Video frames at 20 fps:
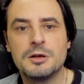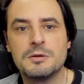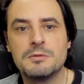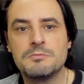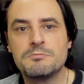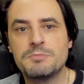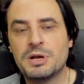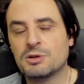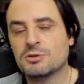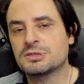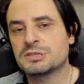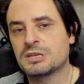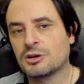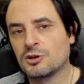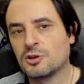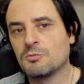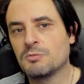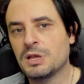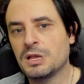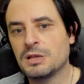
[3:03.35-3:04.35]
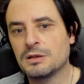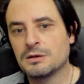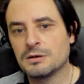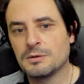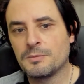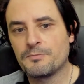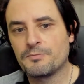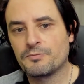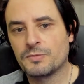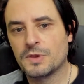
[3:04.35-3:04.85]
Però secondo me
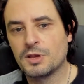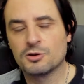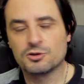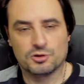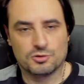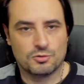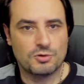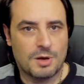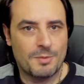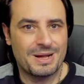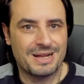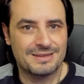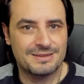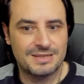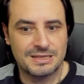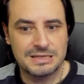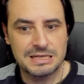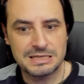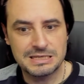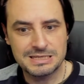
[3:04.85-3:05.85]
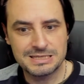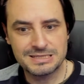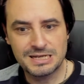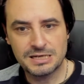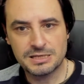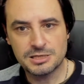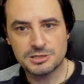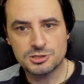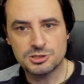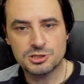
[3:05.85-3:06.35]
um, io sono un amante degli
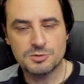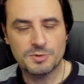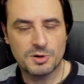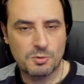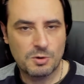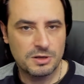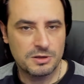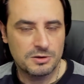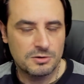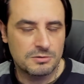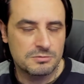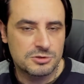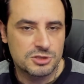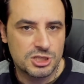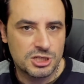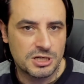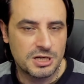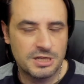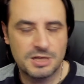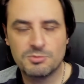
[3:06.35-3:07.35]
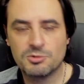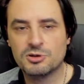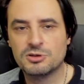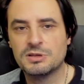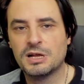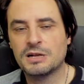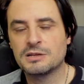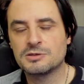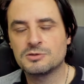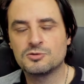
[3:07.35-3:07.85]
strategici per quanto cerchi di
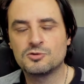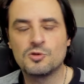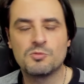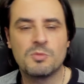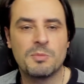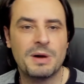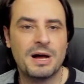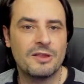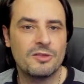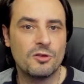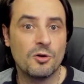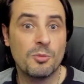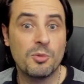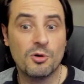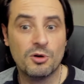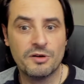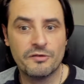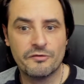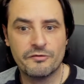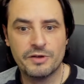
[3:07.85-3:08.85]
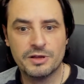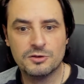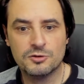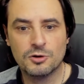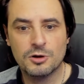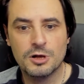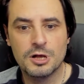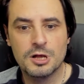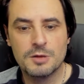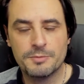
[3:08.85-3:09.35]
portarlo su YouTube ma hanno poco
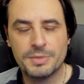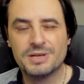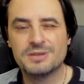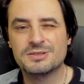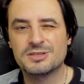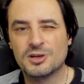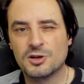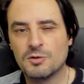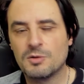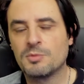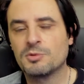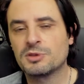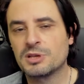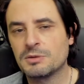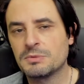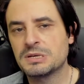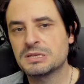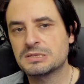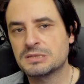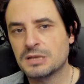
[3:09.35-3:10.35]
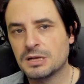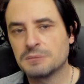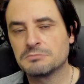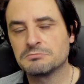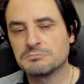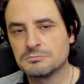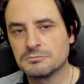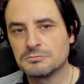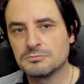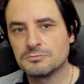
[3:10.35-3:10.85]
effetto, però secondo me potrebbe essere
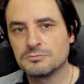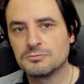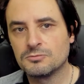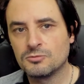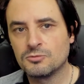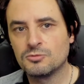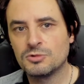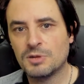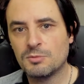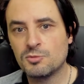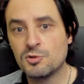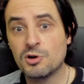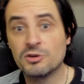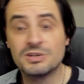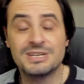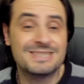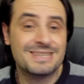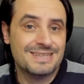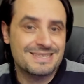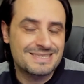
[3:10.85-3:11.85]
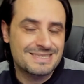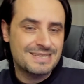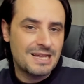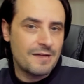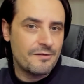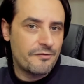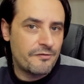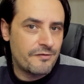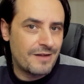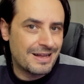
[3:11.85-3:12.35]
una buona notizia
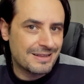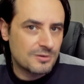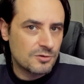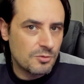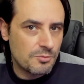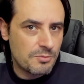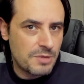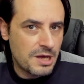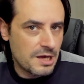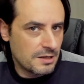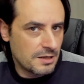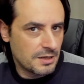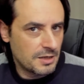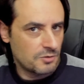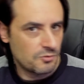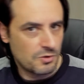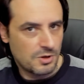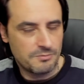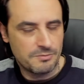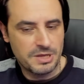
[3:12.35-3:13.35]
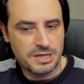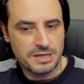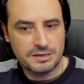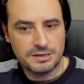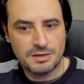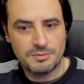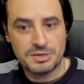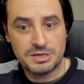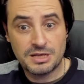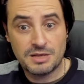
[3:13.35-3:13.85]
se fatto bene
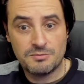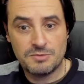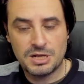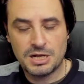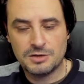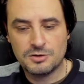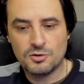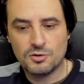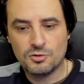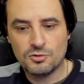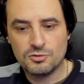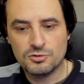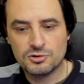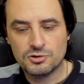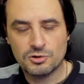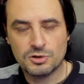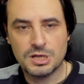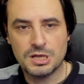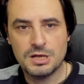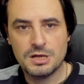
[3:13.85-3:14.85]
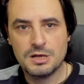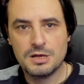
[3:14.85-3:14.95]
naturalmente, perché mi rendo conto che